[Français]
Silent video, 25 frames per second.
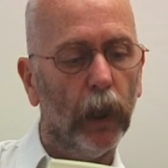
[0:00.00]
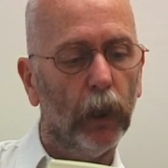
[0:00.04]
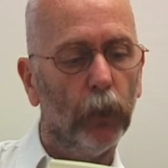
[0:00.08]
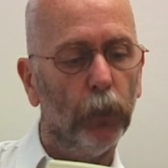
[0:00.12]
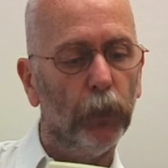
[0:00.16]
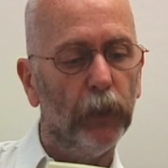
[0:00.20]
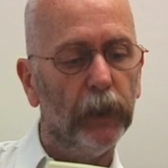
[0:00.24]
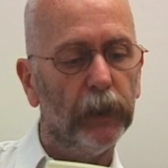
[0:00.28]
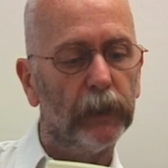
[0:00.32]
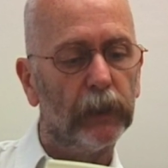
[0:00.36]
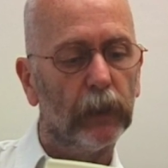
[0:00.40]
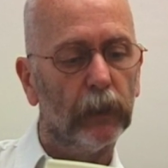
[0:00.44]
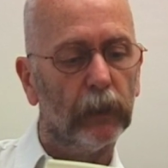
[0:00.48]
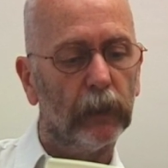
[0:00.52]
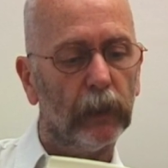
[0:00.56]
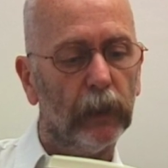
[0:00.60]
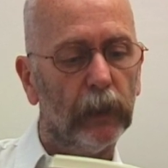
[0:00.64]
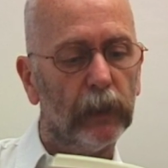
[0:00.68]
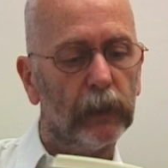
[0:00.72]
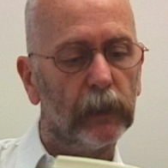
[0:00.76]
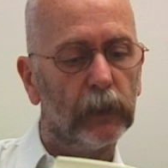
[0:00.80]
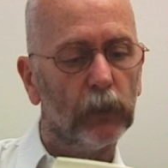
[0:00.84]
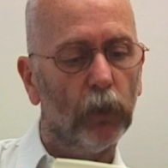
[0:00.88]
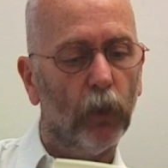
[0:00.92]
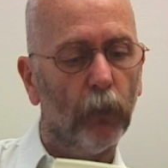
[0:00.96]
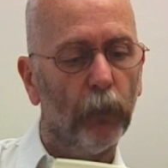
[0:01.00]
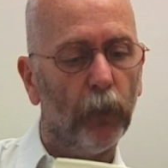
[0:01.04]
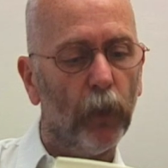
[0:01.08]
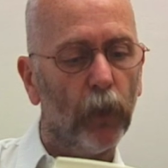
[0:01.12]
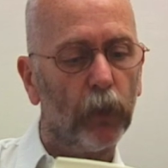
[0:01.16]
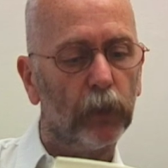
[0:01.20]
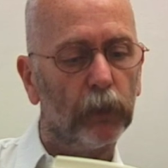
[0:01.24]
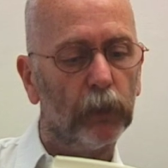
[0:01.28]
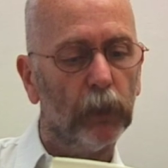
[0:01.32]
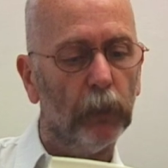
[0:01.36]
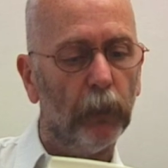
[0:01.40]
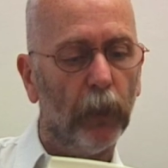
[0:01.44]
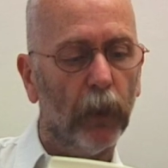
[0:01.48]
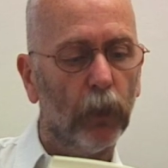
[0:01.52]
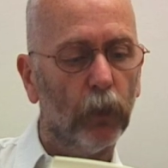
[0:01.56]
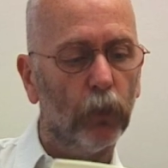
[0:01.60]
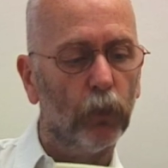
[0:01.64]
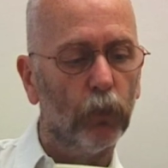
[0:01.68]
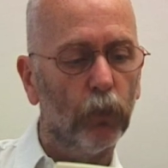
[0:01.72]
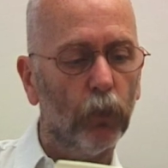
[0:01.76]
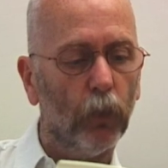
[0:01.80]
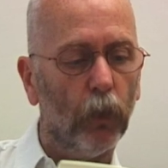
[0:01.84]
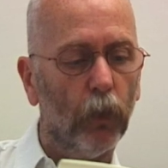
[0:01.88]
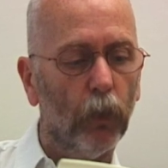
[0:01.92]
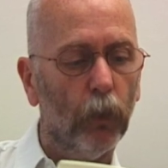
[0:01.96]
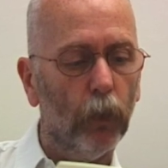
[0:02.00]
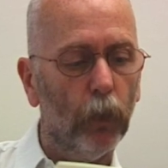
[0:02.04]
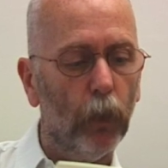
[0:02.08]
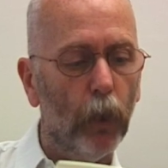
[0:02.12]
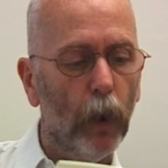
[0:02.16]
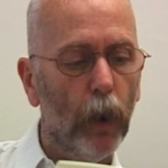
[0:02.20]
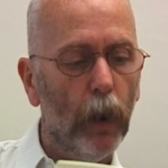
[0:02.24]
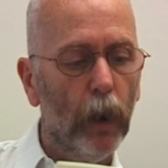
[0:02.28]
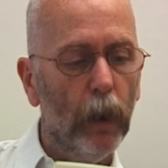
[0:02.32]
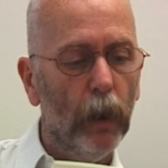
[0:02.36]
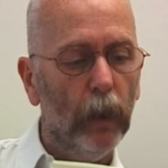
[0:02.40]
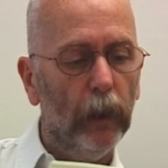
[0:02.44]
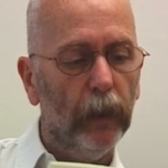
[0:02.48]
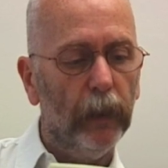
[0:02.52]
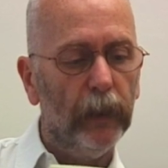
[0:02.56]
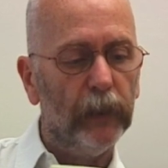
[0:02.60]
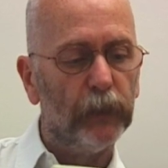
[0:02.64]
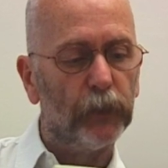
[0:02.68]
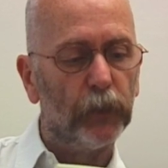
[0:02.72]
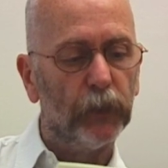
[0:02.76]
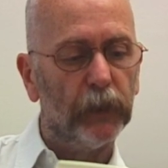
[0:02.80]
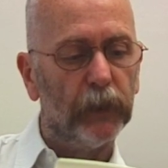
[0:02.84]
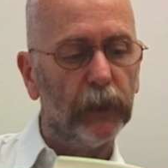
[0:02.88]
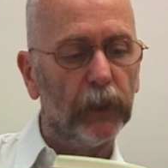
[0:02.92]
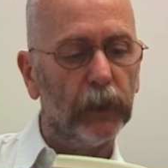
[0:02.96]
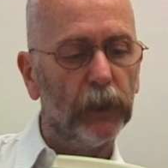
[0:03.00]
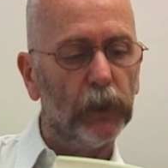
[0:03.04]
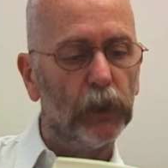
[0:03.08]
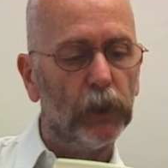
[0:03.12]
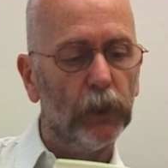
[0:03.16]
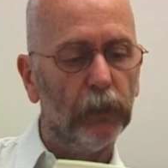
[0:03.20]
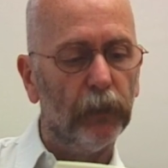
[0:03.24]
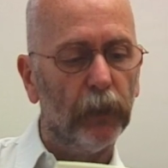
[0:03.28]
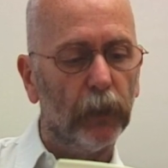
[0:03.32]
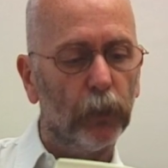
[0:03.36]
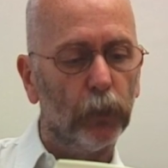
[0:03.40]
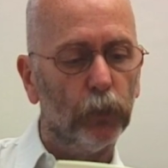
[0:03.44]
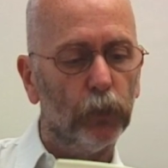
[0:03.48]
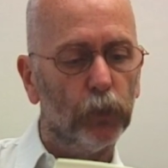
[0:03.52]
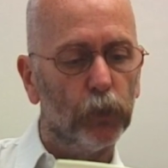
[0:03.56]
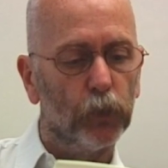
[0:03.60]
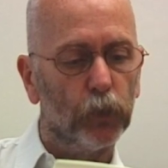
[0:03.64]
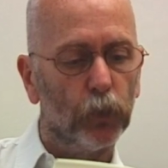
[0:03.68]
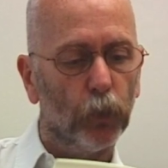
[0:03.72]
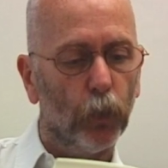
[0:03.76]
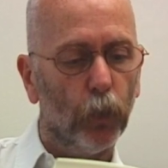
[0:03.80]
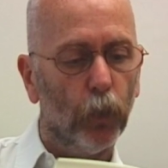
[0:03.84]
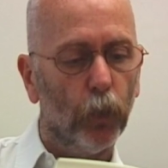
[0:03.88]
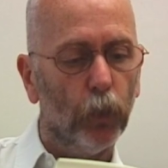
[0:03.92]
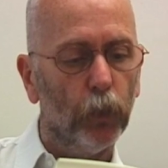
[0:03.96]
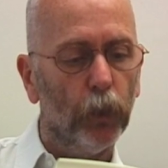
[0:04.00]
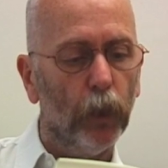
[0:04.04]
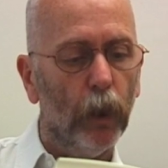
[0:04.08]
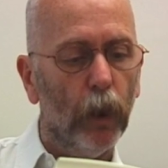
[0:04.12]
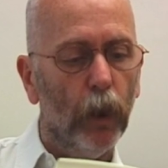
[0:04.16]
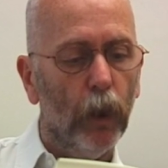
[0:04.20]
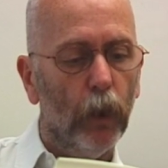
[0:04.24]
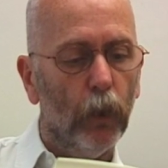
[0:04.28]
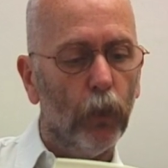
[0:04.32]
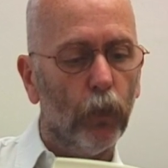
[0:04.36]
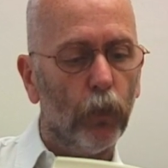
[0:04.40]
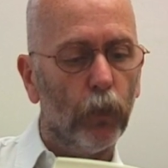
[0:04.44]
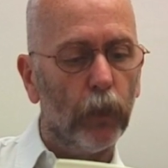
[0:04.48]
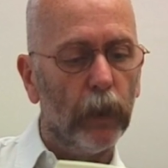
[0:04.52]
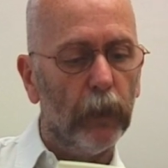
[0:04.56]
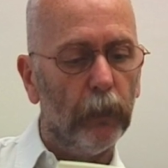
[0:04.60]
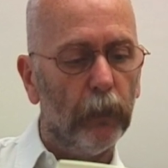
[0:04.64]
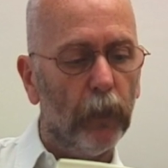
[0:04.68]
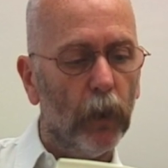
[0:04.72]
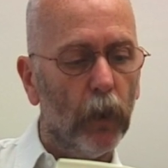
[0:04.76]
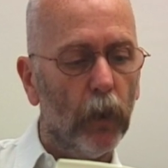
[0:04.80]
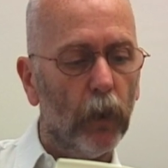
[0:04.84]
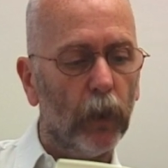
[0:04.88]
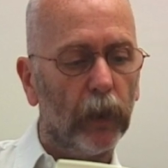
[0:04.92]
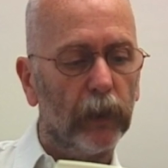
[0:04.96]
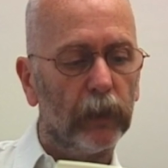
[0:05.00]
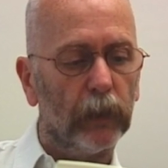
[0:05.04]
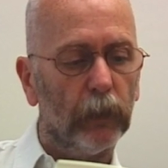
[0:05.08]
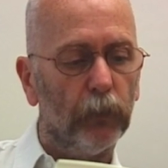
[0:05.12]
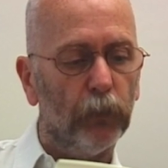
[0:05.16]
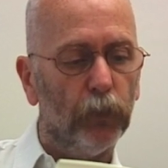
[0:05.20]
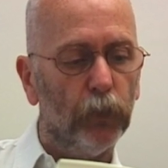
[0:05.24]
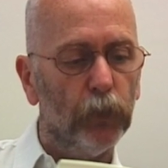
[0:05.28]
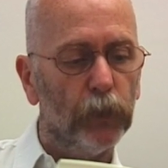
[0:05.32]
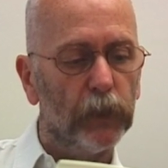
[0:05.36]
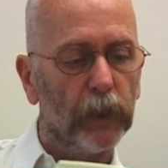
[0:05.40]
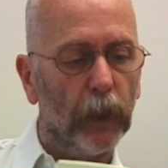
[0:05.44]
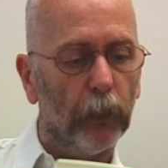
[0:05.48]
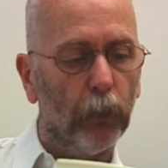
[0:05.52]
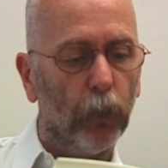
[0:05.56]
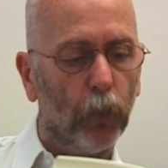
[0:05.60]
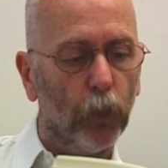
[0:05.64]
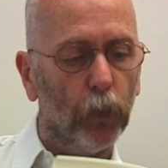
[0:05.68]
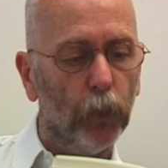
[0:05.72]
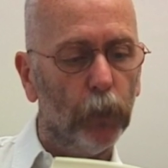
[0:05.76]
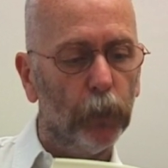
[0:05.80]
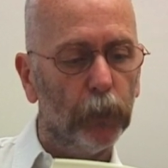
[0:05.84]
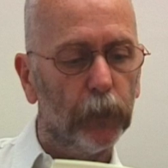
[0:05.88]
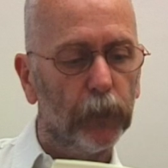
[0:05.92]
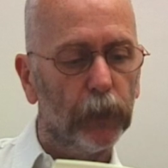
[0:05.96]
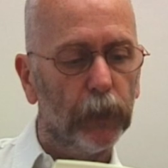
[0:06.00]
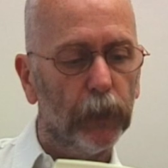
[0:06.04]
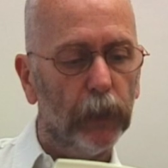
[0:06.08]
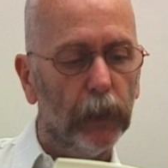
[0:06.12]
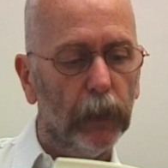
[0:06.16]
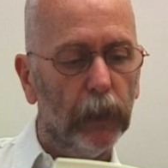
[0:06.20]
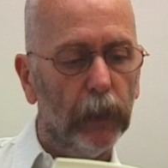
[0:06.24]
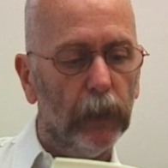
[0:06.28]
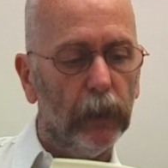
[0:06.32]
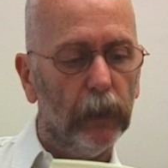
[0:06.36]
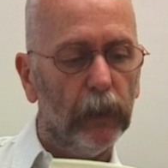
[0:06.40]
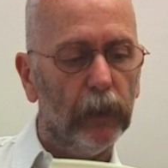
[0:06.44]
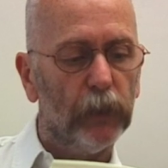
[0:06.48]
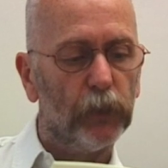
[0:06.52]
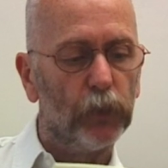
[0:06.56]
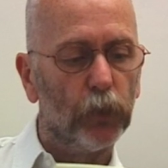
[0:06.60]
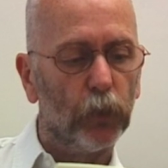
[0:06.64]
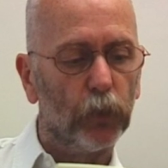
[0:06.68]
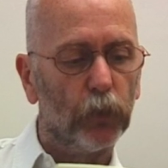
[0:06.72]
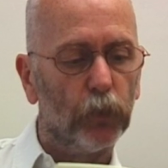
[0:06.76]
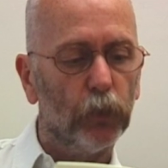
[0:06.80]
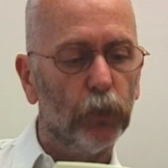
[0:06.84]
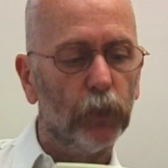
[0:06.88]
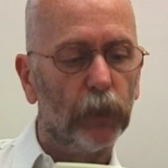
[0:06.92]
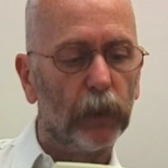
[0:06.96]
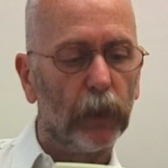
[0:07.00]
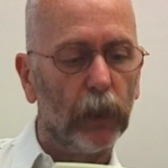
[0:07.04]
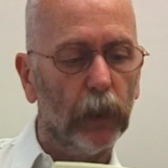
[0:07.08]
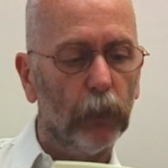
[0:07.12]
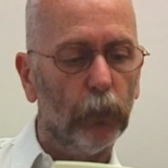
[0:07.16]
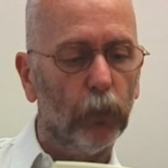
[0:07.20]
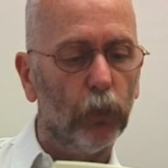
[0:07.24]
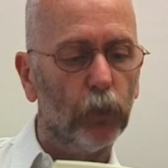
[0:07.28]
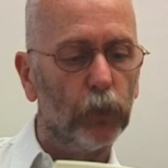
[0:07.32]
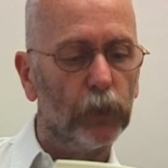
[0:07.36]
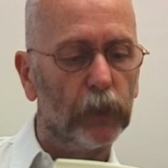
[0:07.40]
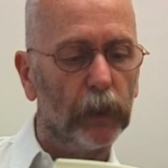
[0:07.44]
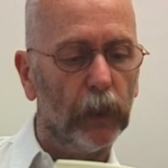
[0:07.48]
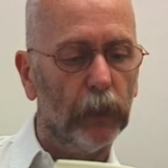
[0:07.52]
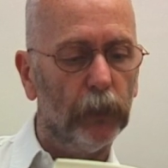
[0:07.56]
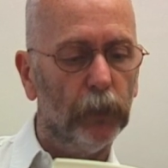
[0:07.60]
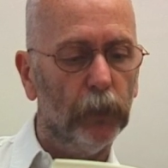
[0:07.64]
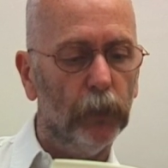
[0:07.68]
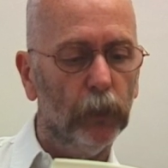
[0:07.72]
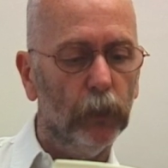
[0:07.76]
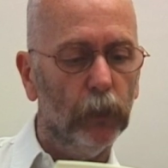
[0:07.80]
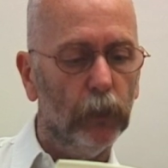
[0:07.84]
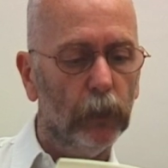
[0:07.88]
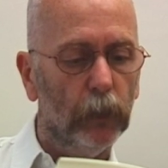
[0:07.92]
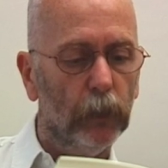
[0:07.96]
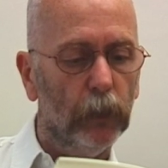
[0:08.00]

Lui s'était laissé emporter par le courant et se dirigeait vers une zone où les bords étaient plus abrupts et surtout très broussailleux.